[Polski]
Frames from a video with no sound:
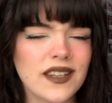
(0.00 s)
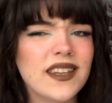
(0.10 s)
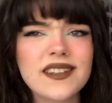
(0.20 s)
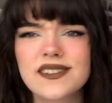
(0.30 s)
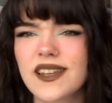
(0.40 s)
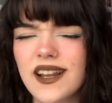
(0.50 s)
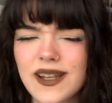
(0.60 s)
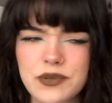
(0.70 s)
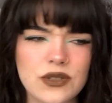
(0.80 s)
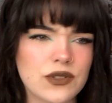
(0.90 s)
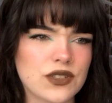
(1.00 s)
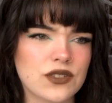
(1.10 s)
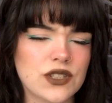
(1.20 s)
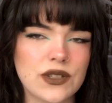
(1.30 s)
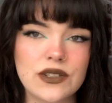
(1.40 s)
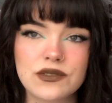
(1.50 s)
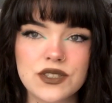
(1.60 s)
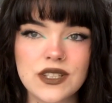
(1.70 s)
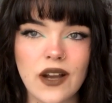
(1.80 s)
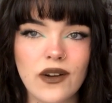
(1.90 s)
Nie jest najlepszą książką, jaką
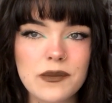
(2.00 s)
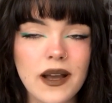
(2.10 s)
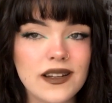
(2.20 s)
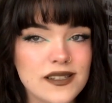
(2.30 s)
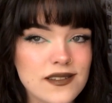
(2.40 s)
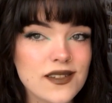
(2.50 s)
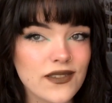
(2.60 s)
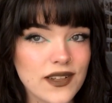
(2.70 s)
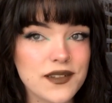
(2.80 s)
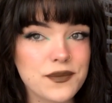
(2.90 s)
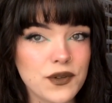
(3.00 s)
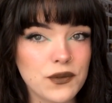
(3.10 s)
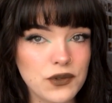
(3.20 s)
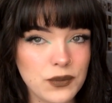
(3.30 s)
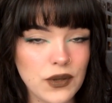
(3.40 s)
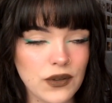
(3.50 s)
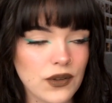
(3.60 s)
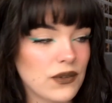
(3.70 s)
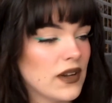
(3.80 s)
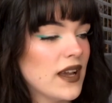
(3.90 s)
czytałam, ale zdecydowanie jest moją
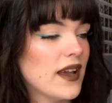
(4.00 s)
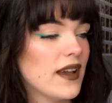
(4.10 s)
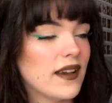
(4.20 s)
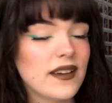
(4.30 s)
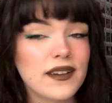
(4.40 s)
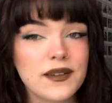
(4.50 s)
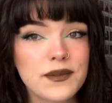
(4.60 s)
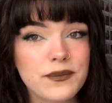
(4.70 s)
ulubioną. E,